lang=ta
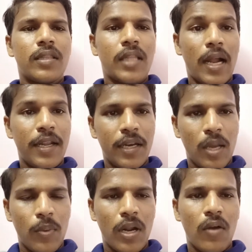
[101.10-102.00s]
தனி
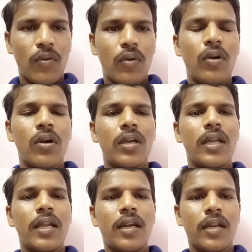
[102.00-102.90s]
நபராகவோ
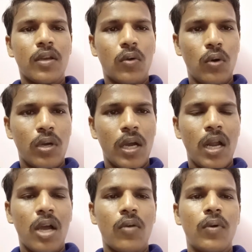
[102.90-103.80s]
இல்லைன்னா நீங்கள்
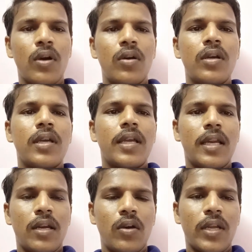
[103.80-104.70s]
குழுக்களாகவோ
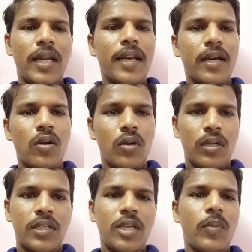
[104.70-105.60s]
இல்லைன்னா இளைஞர்கள் ஒரு
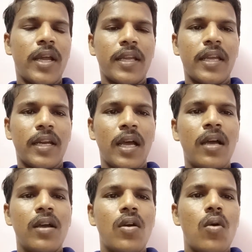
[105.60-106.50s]
டீமாக இருக்கீங்கன்னா
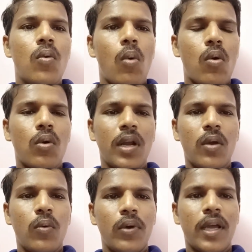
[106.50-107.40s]
உங்களுடைய
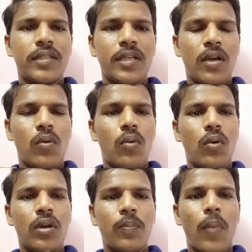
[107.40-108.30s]
ஊராட்சியை
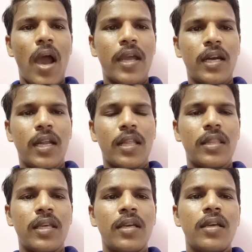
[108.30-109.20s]
ஒரு
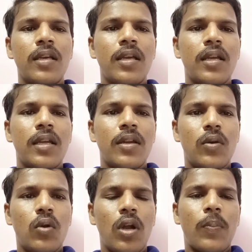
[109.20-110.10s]
பாயிண்ட்லேருந்து
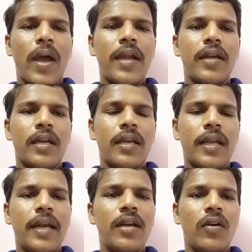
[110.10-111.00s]
இன்னொரு பாயிண்ட்
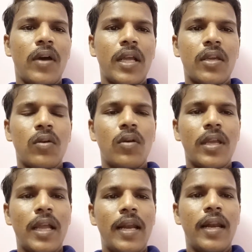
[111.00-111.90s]
எண்டு வரைக்கும்
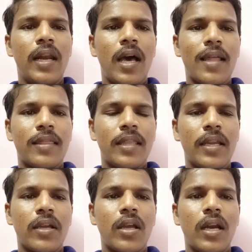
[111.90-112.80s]
எல்லா
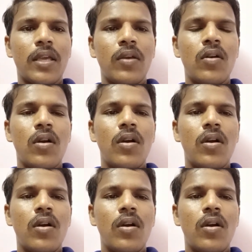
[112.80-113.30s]
தெருக்களையும்